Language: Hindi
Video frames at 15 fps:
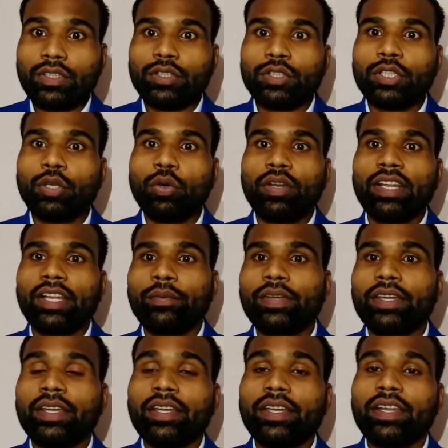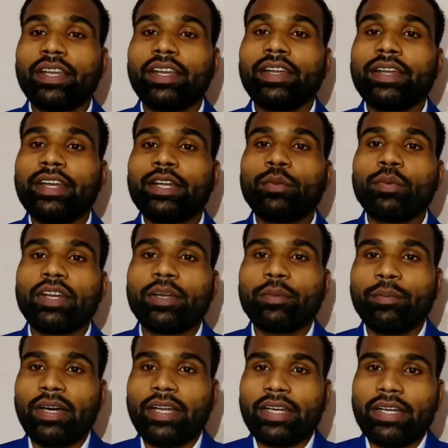जिन्होंने अभी नेटवर्क
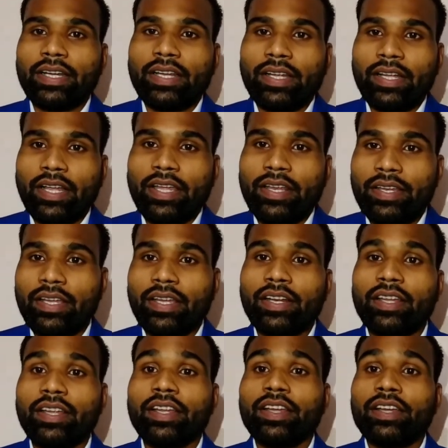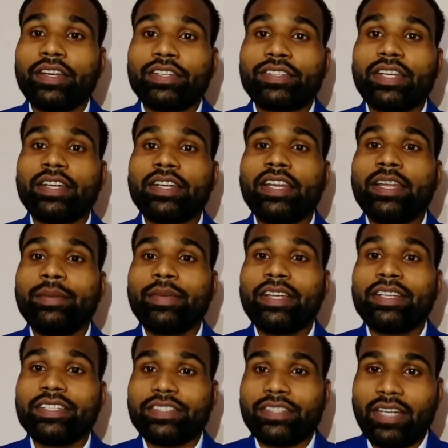मार्केटिंग कैरियर रिसेंटली
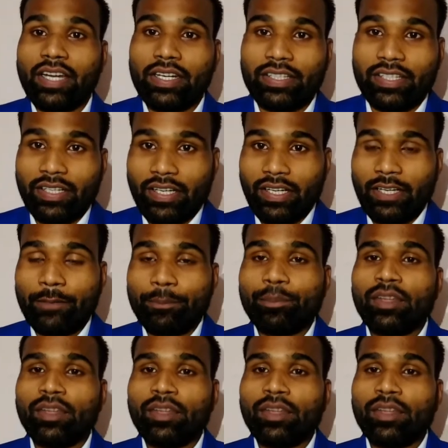में स्टार्ट करा है